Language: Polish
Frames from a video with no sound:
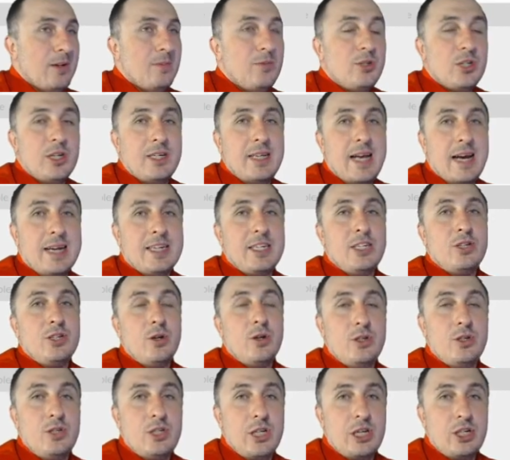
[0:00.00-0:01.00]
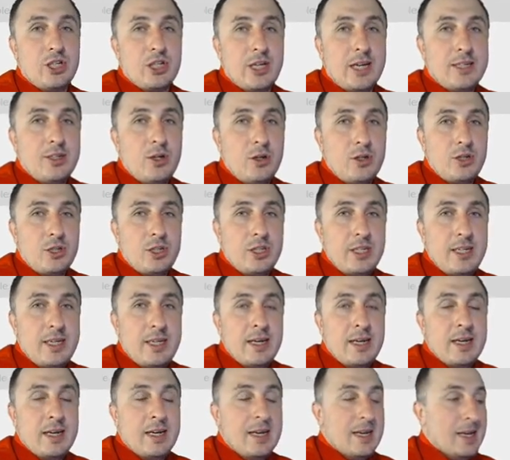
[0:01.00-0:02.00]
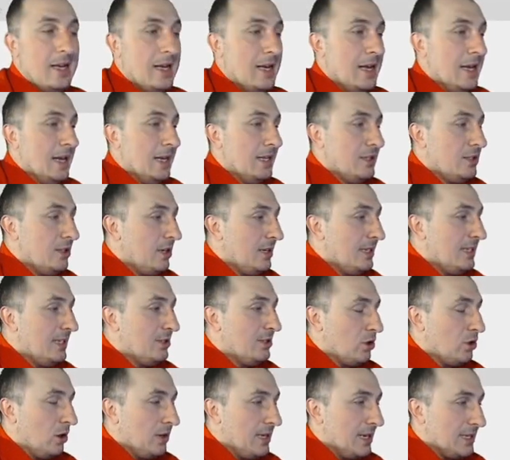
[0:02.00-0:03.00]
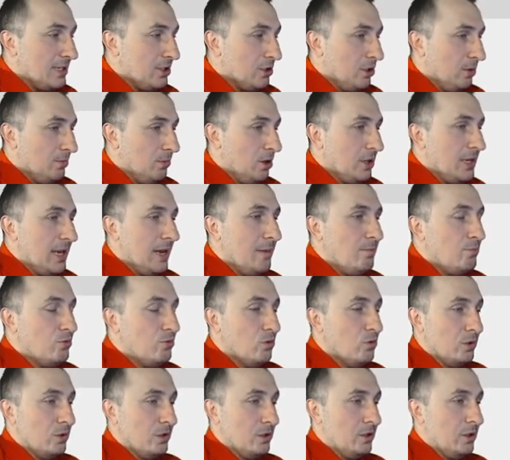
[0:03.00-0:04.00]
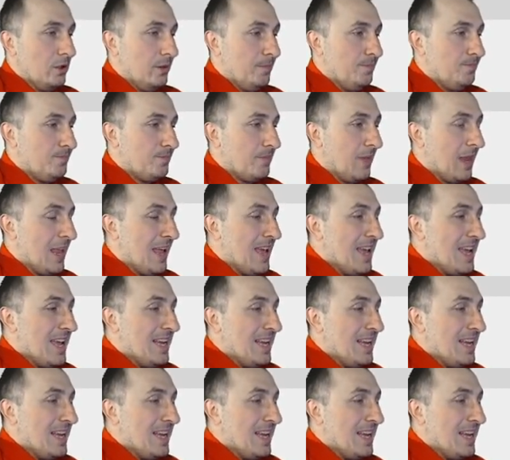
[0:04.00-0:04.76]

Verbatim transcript: czyli jakiś odcień szarości. No i to jest to moje płótno. I